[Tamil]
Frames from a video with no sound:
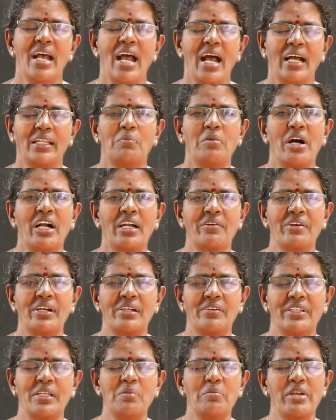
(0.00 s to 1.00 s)
அந்த
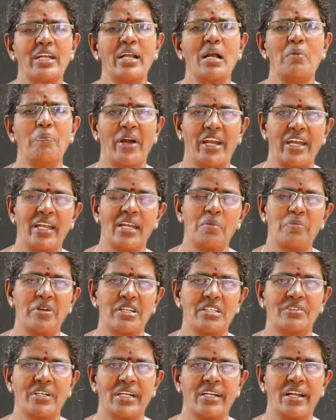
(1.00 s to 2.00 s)
மாணவிகள் வந்து மிக்க பயனை
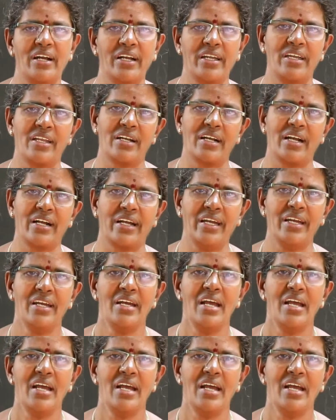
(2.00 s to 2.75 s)
பெற்றவர்களாக இருக்காங்க